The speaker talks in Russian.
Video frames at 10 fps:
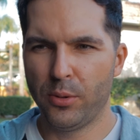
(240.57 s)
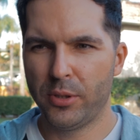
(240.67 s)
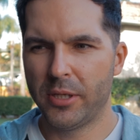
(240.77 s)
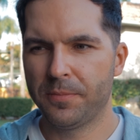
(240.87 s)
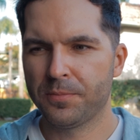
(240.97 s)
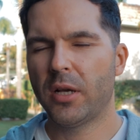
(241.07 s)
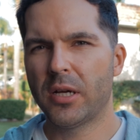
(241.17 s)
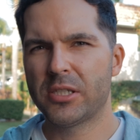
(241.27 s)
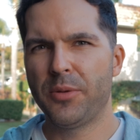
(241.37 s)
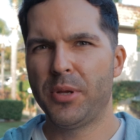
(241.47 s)
года
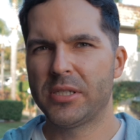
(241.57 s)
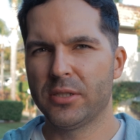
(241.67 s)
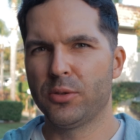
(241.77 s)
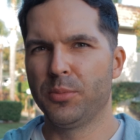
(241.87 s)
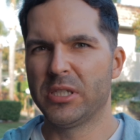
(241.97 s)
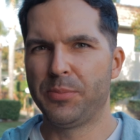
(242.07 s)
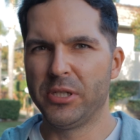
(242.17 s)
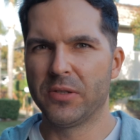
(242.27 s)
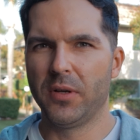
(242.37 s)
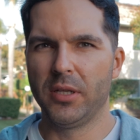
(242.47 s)
каждый месяц у меня
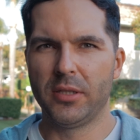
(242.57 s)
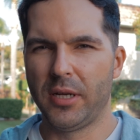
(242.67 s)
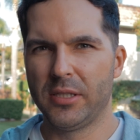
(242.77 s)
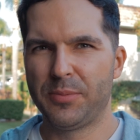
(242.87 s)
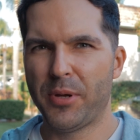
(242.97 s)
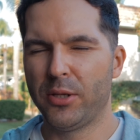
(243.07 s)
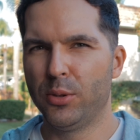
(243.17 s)
списывали 35